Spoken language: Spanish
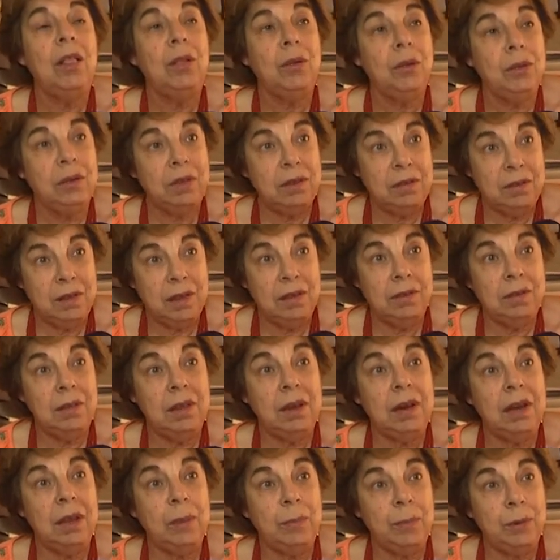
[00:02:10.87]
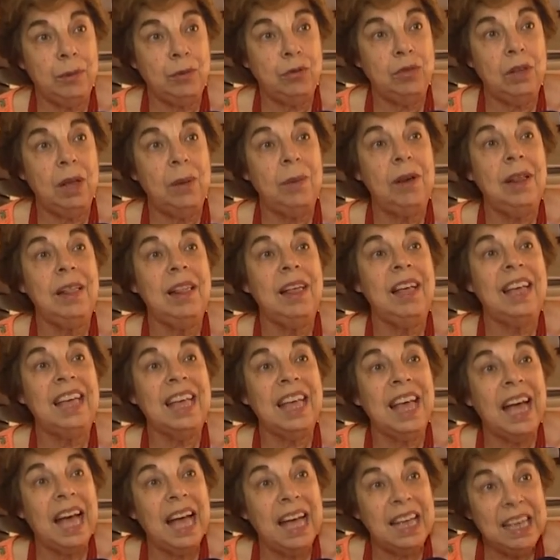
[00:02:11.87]
donde se hace responsable de
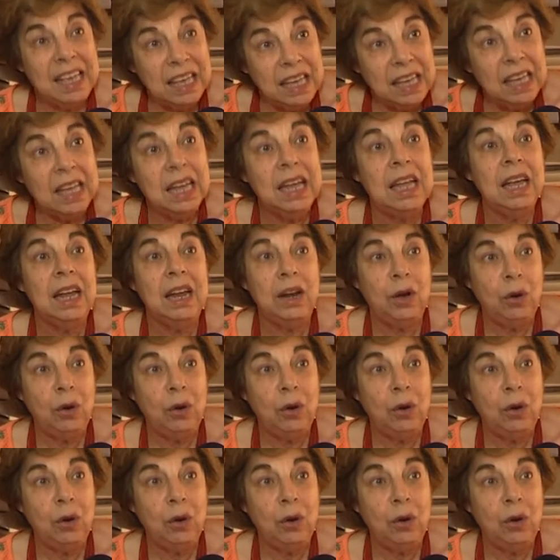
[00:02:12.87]
que ahí